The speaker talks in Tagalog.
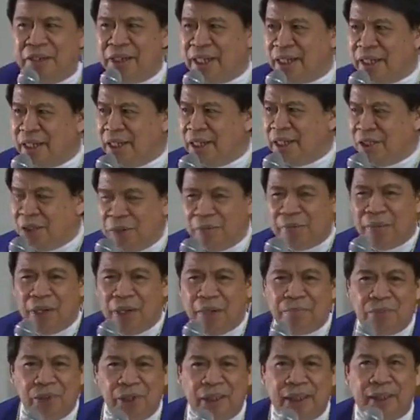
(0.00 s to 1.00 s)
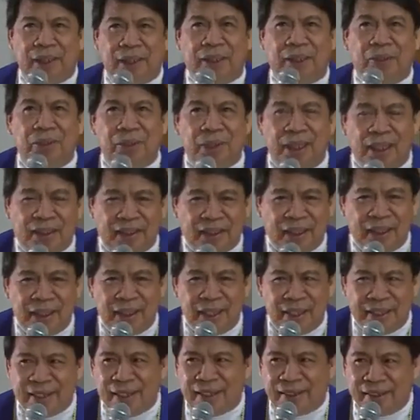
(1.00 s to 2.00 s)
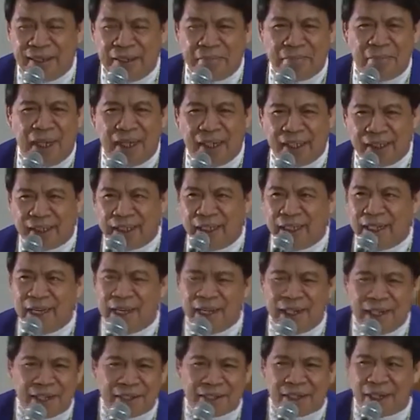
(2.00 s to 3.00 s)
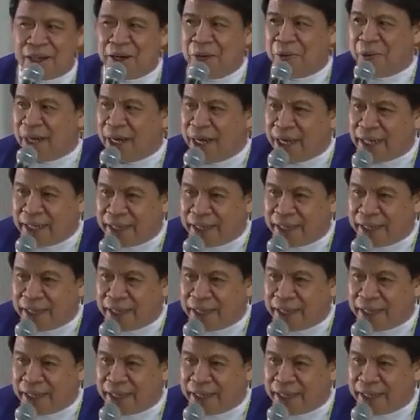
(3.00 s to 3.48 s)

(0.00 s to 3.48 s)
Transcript: yung mga politiko natin eh, dyan din makikilala sa gawa eh.